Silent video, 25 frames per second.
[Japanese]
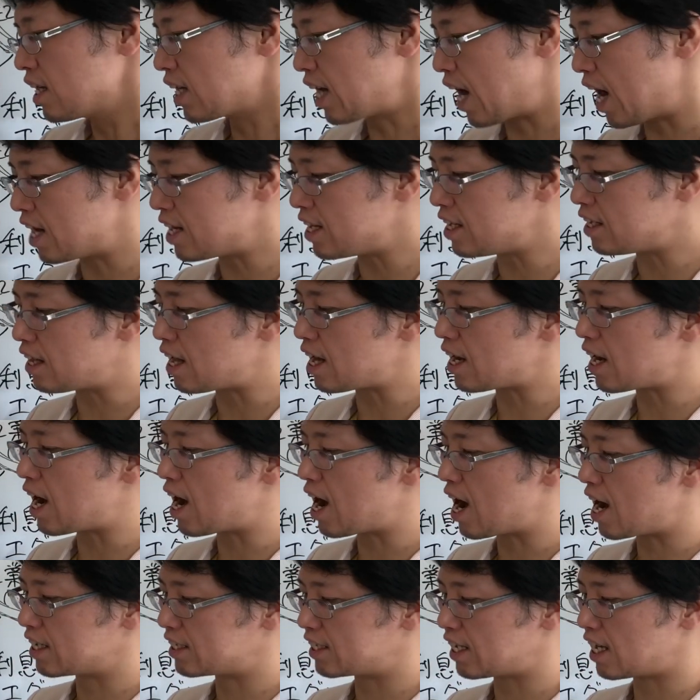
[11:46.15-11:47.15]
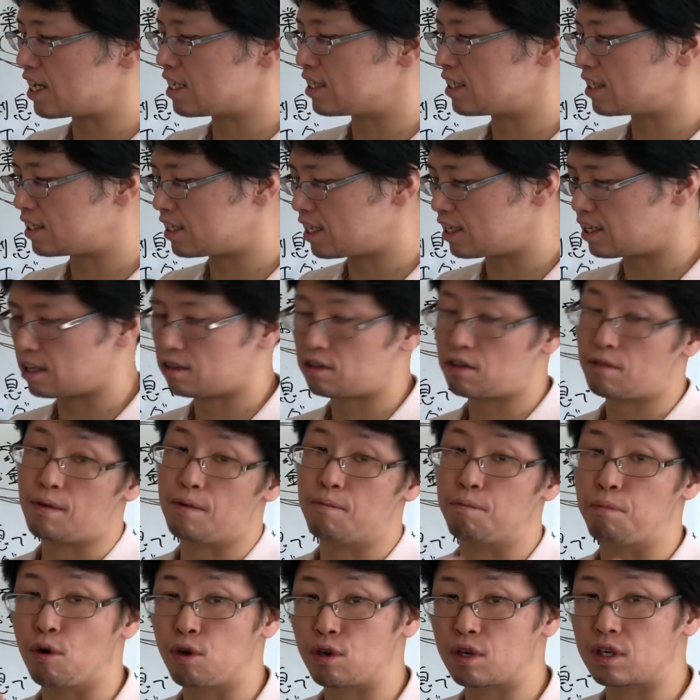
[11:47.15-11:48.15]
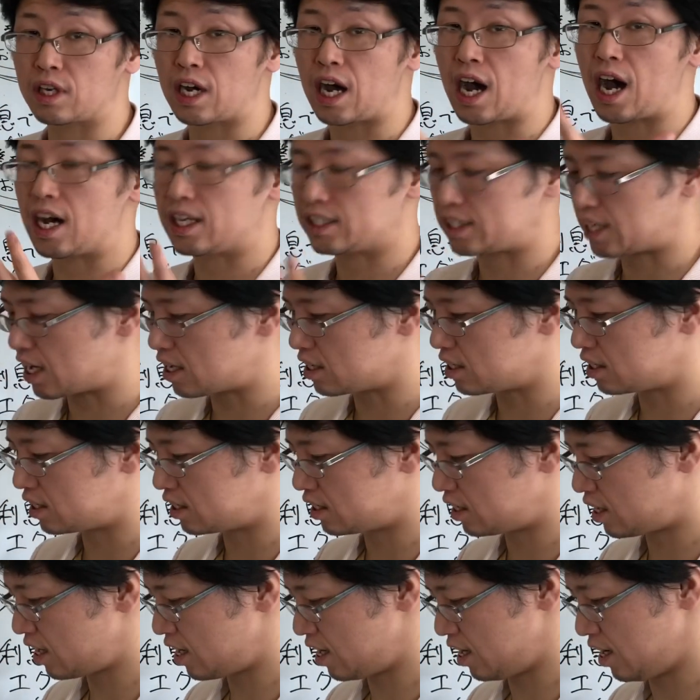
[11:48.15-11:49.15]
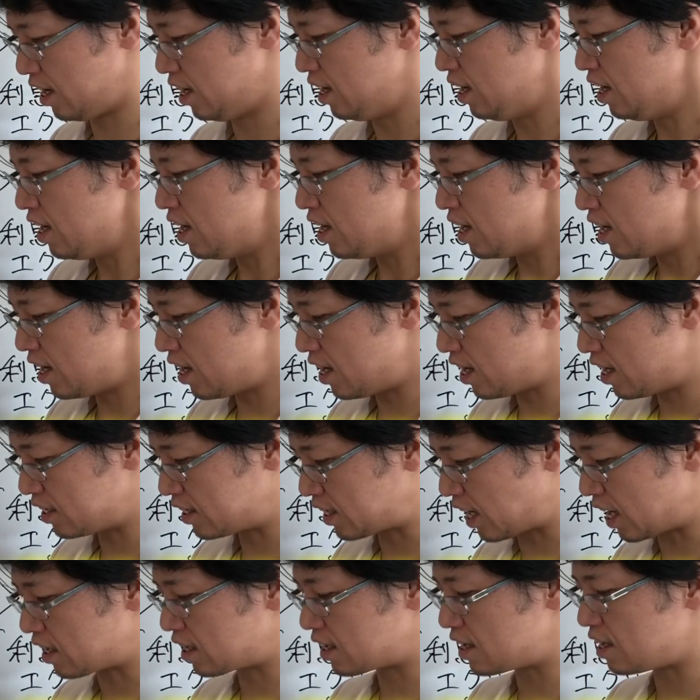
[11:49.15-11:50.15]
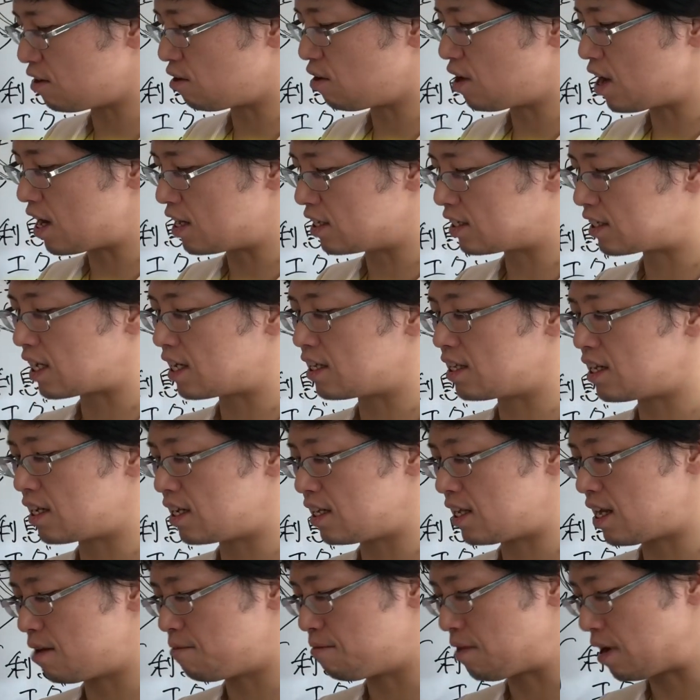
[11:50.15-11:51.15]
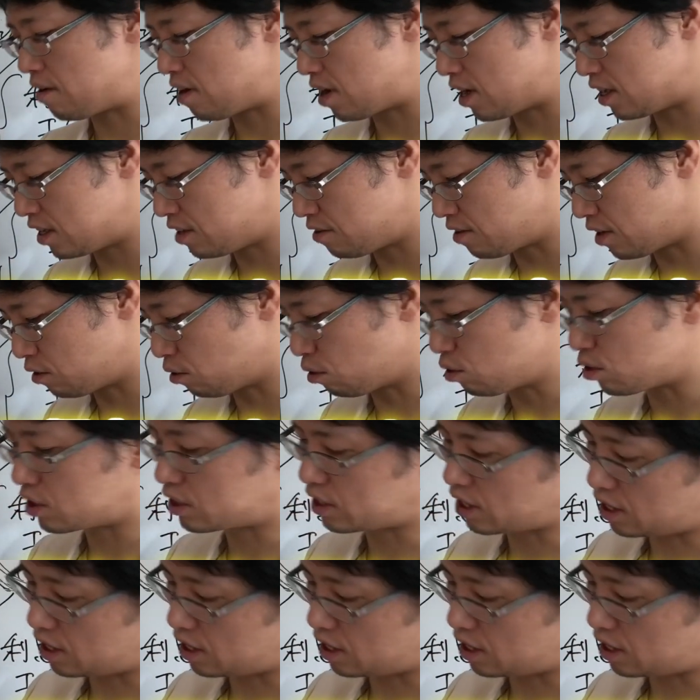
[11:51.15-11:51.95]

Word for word: 借り手が破産して、例えば僕が破産して、借金を返済できない場合にはどうし